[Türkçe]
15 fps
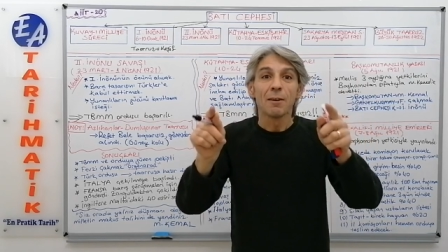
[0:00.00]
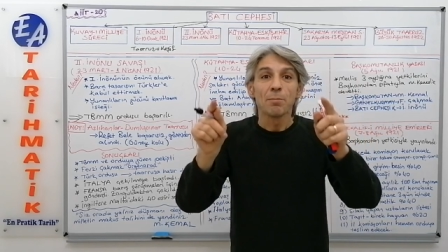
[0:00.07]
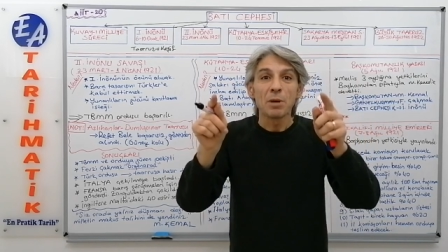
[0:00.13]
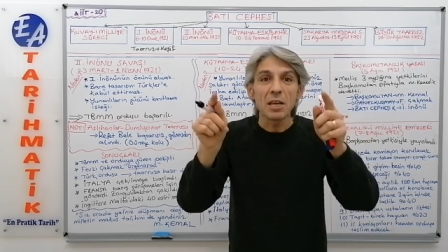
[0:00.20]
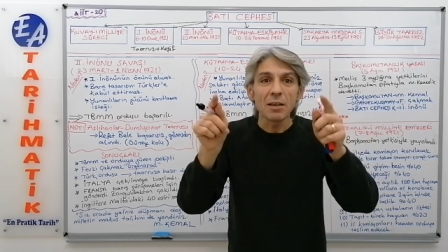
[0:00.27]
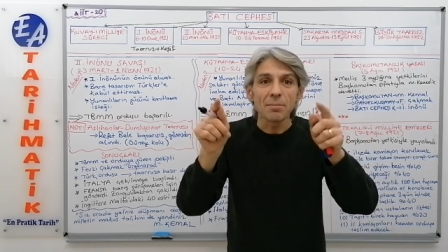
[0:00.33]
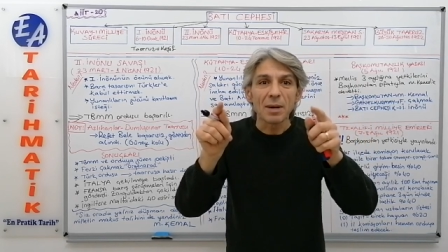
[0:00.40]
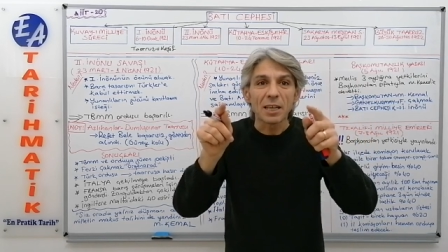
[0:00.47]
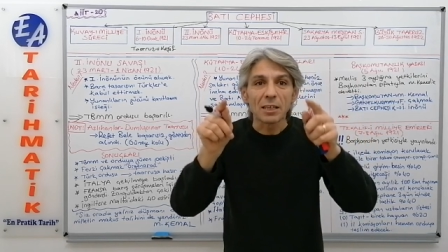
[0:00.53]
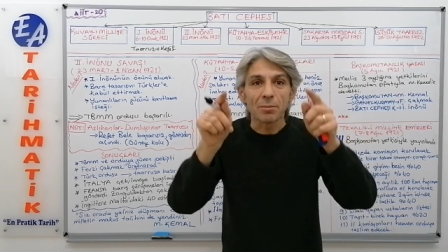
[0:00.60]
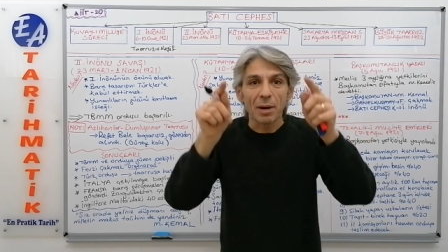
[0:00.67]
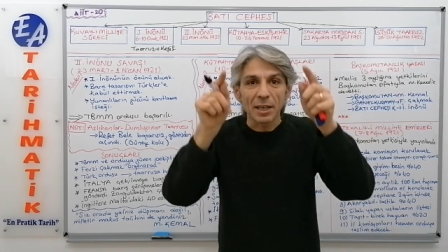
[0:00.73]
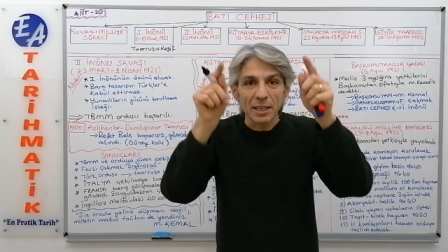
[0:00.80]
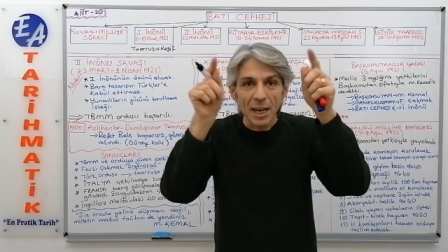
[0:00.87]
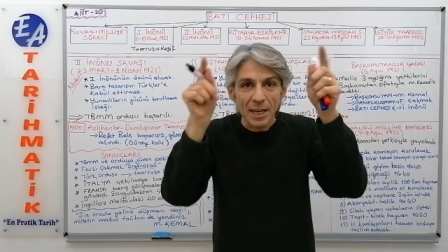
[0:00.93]
Bir
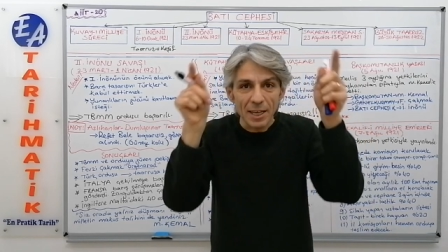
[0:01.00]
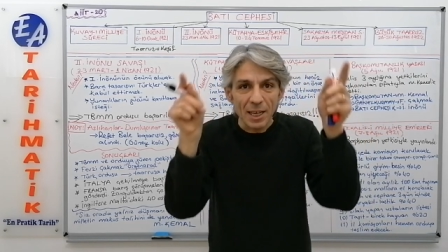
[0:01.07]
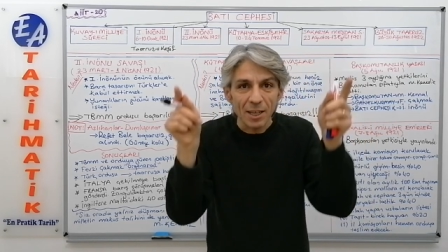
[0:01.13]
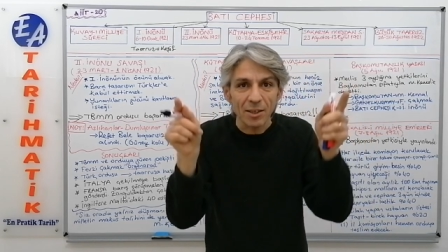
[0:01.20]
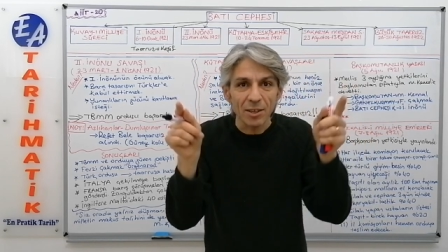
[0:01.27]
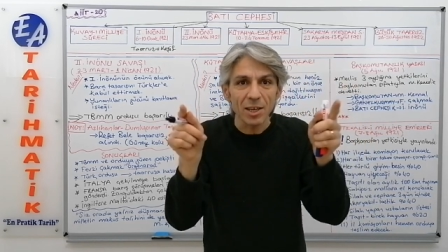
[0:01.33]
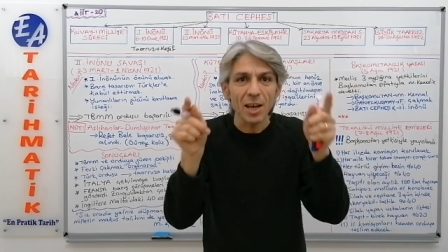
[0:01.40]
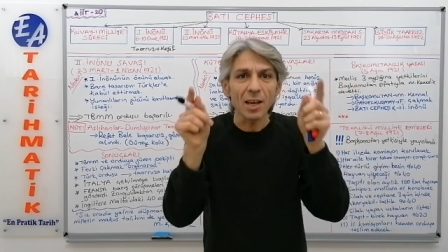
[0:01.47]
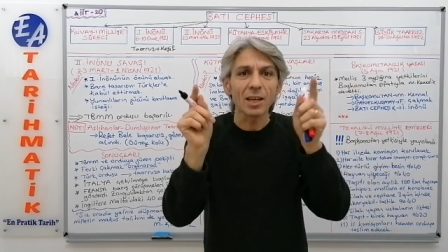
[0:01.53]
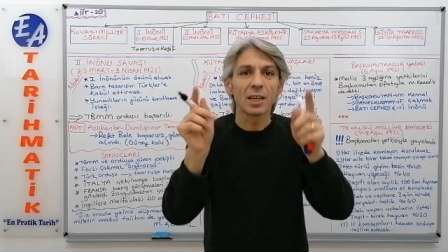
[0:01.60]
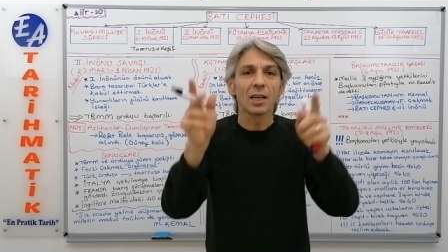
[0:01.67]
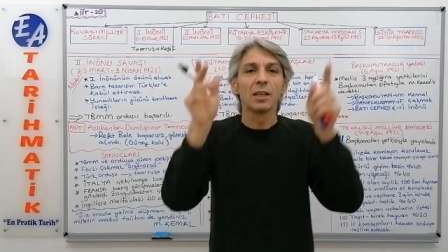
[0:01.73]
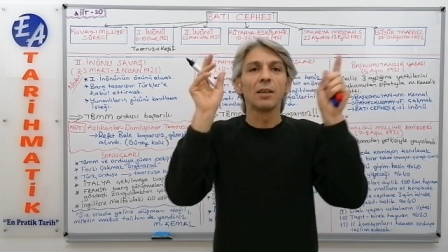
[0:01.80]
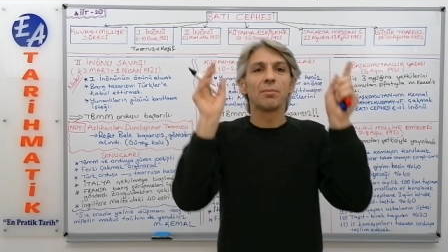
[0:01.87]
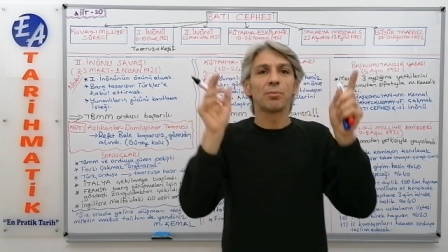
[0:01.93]
bakıma yenilgiye
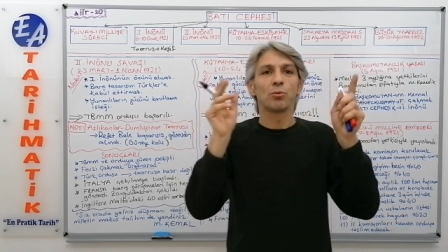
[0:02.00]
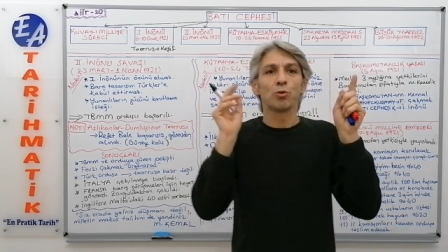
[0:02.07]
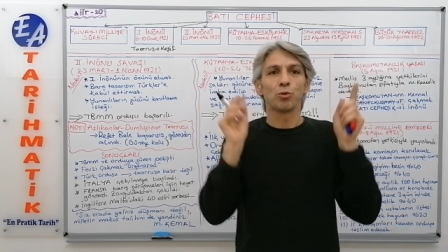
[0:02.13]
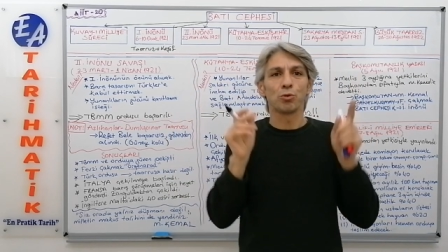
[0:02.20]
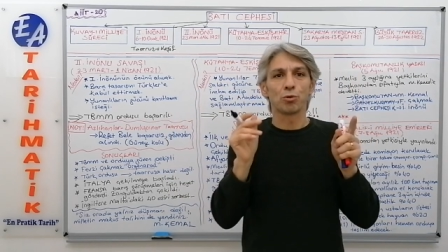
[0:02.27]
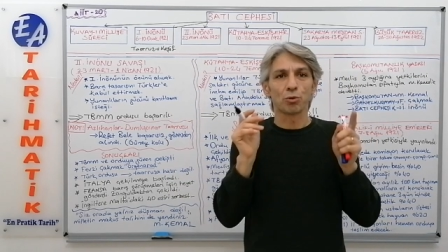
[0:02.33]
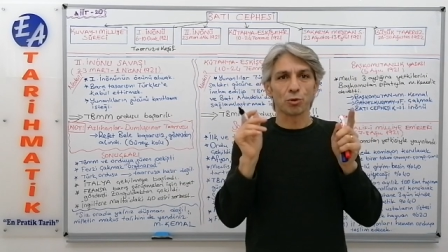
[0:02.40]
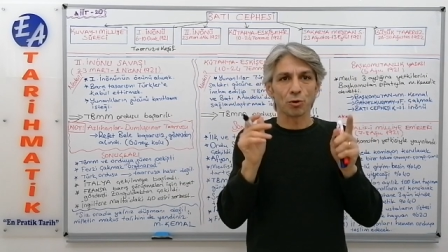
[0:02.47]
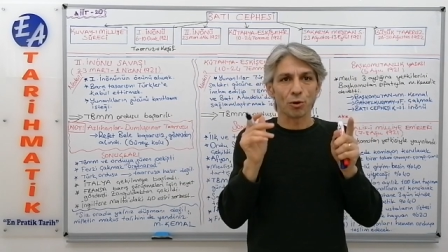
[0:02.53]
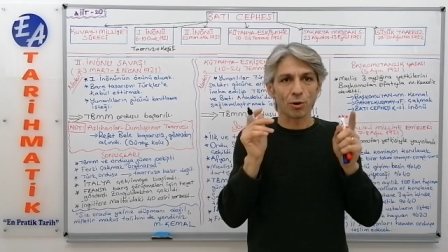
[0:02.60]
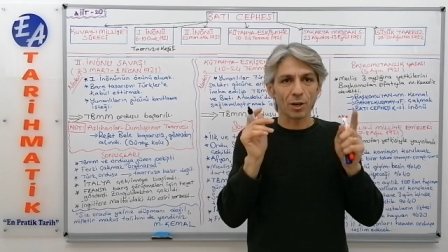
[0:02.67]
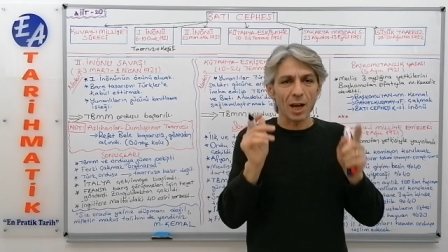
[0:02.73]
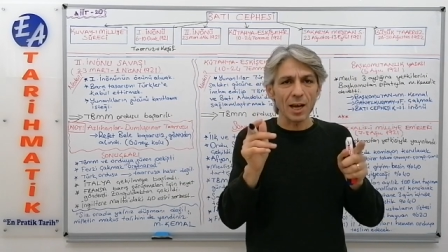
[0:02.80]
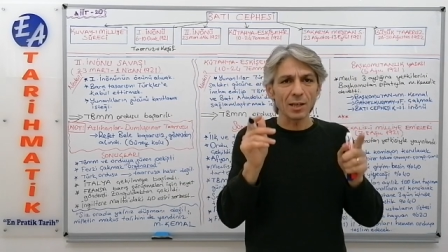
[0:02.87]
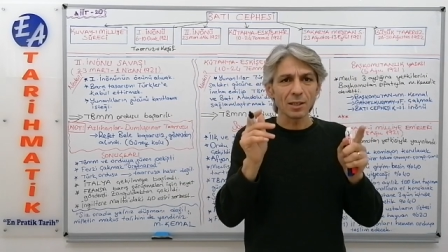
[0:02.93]
kılıf
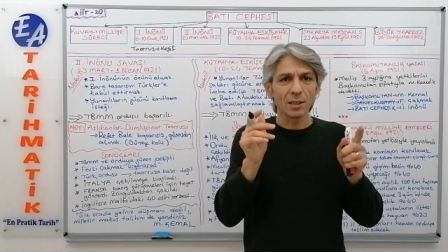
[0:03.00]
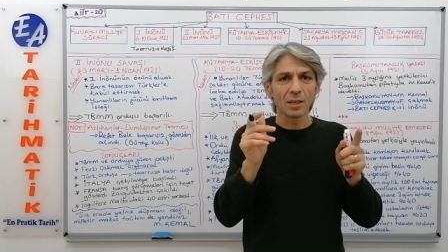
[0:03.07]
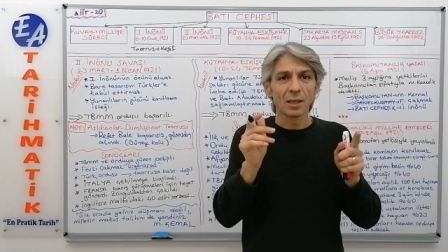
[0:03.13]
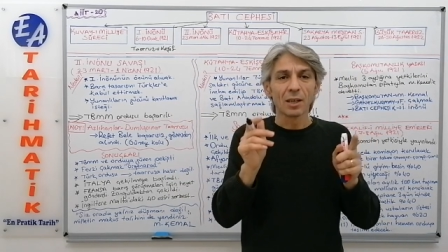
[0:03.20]
uyduruyorlar.